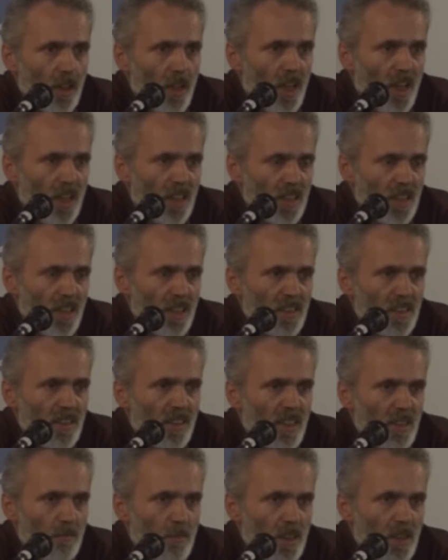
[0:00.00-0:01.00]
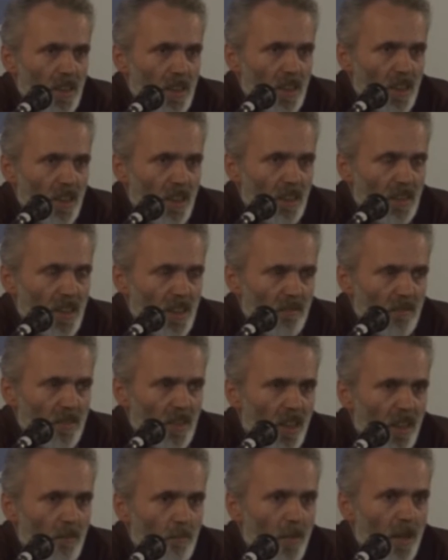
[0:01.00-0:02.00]
Hakikati kelime ila nefi
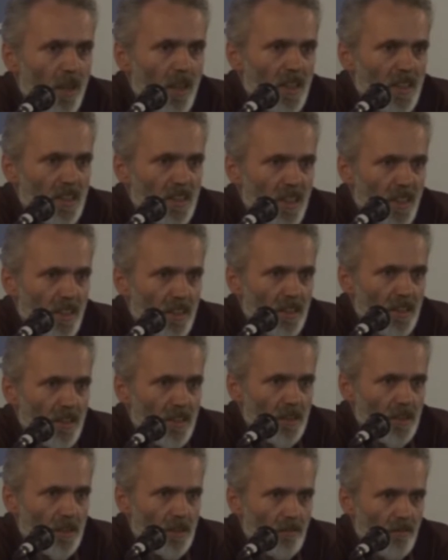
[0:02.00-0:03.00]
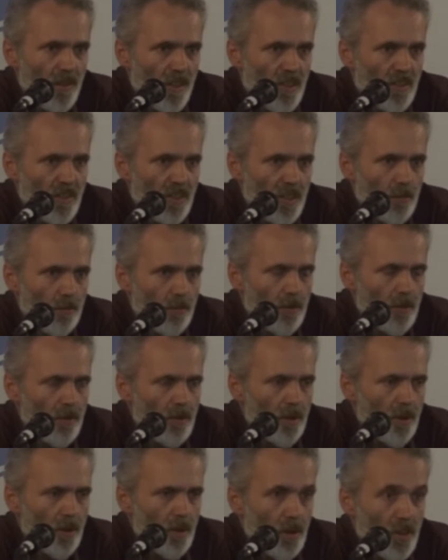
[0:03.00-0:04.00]
anbayet kert. Farsçası bu.
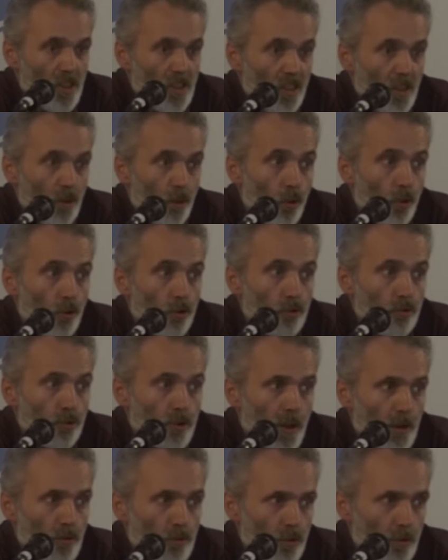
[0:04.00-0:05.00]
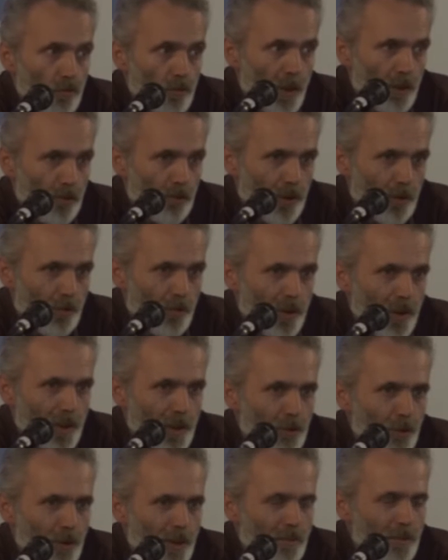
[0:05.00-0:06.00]
Şimdi ost geçiyor. Biraz sonra buraya
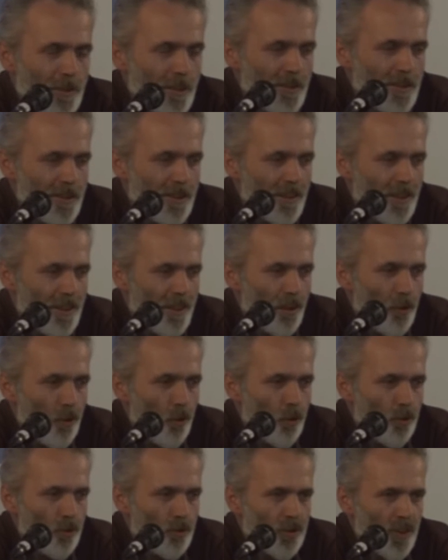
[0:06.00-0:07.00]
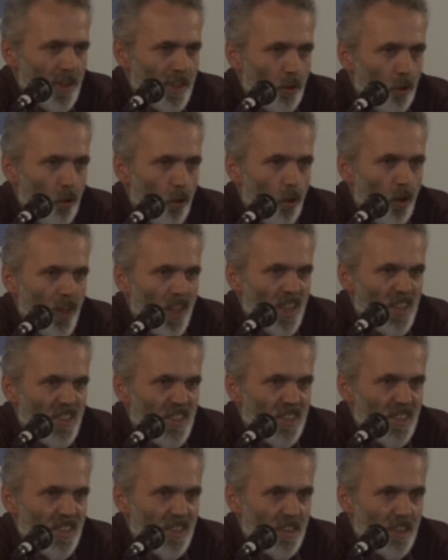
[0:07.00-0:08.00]
dönebiliriz. Ost yani o
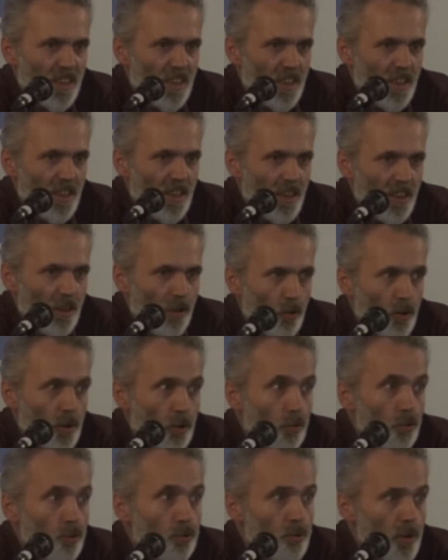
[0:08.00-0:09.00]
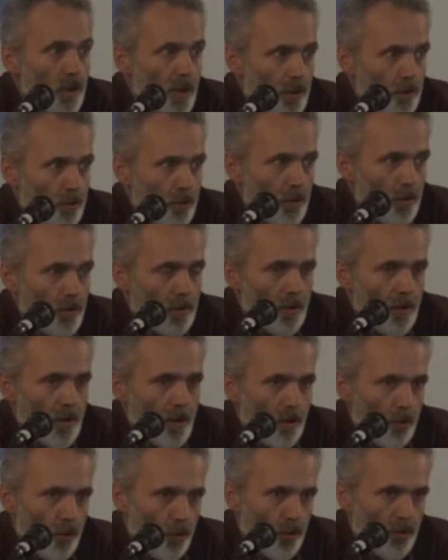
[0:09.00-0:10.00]
est. O da Kusto'ya gidiyor.
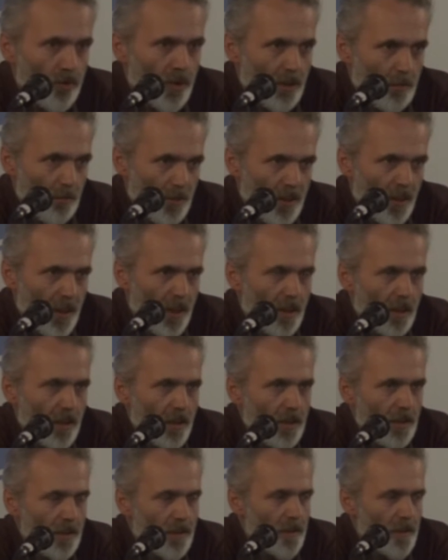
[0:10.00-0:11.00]
O yüzden bizle alakalı.